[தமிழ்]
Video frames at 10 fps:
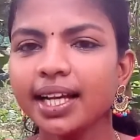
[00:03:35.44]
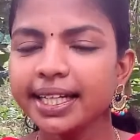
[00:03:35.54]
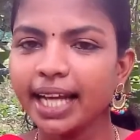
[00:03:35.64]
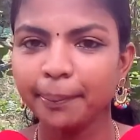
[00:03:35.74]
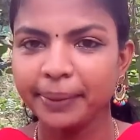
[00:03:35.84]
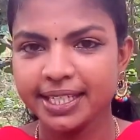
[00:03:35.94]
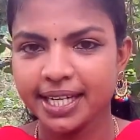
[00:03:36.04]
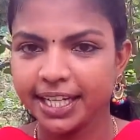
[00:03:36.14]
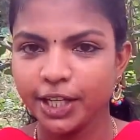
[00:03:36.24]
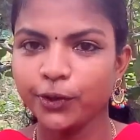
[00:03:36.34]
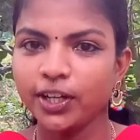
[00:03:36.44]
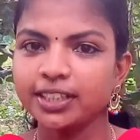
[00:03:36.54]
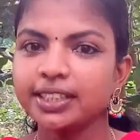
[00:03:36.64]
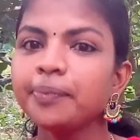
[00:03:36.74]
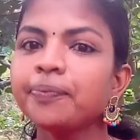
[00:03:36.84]
நீ அப்படி
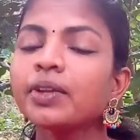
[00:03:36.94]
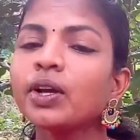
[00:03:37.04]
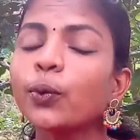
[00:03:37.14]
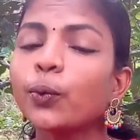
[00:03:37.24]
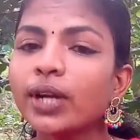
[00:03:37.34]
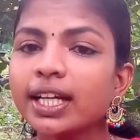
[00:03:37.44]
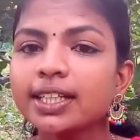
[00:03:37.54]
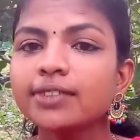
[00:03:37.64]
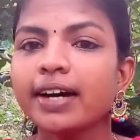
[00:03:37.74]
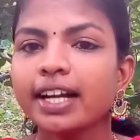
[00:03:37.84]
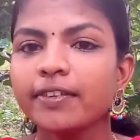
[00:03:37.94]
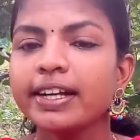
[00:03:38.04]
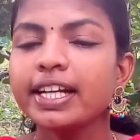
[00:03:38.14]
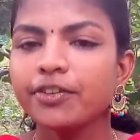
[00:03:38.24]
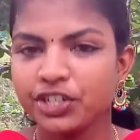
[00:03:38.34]
நினைக்கக்கூடாது உனக்கு வர
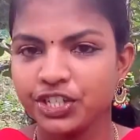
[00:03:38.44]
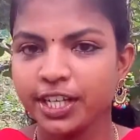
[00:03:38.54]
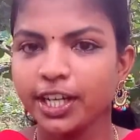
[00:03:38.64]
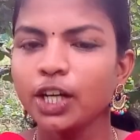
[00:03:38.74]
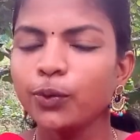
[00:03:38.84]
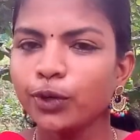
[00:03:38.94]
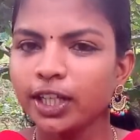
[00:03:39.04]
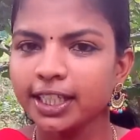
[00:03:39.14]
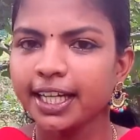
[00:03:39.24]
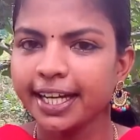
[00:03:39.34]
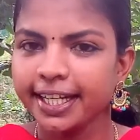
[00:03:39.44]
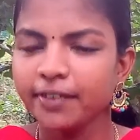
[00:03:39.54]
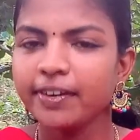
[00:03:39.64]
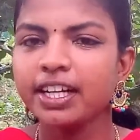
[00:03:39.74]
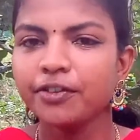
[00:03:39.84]
வேண்டிய விஷயங்கள் உனக்கு கிடைக்க
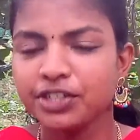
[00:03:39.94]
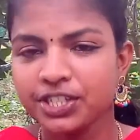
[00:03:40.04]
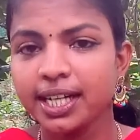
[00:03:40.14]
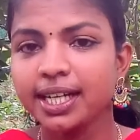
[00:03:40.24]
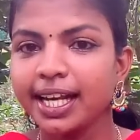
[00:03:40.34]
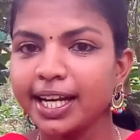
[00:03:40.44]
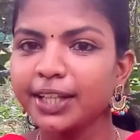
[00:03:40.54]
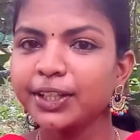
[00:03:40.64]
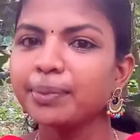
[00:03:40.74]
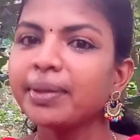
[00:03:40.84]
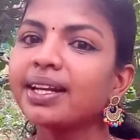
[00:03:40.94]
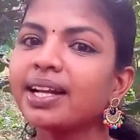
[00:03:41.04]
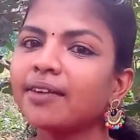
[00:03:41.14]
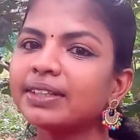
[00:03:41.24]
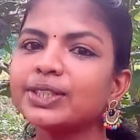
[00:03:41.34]
வேண்டிய விஷயங்கள் எல்லாத்தையுமே
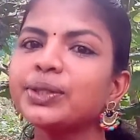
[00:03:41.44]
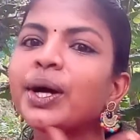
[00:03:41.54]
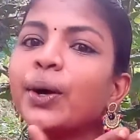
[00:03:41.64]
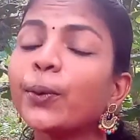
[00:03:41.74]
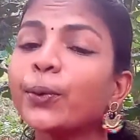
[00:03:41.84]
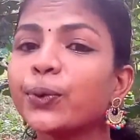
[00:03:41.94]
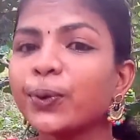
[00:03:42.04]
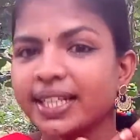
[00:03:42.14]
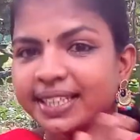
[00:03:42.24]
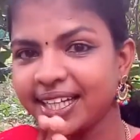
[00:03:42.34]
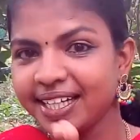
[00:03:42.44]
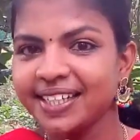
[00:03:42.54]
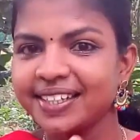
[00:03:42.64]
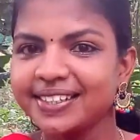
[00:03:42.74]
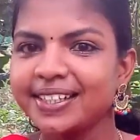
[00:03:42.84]
நான் வந்து உன்னோட தலை
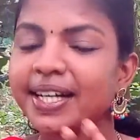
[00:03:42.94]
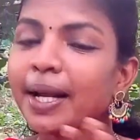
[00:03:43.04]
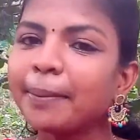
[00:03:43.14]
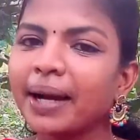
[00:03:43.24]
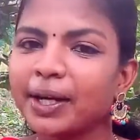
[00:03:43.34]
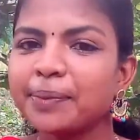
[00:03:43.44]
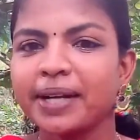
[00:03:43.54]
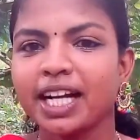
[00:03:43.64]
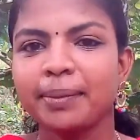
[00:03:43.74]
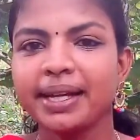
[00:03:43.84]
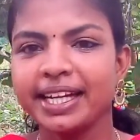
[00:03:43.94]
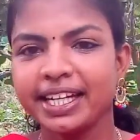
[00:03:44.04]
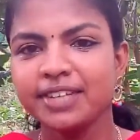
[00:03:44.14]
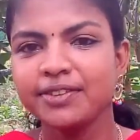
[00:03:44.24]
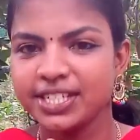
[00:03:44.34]
எழுத்தில் நான் பக்கம் பக்கமாக
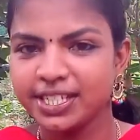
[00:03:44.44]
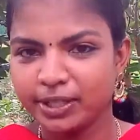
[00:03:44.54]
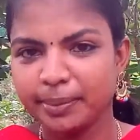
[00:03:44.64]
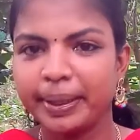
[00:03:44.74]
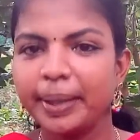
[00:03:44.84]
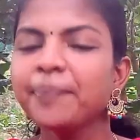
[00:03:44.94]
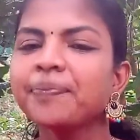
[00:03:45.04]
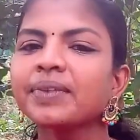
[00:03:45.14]
எழுதி வச்சுட்டு இருப்பேன்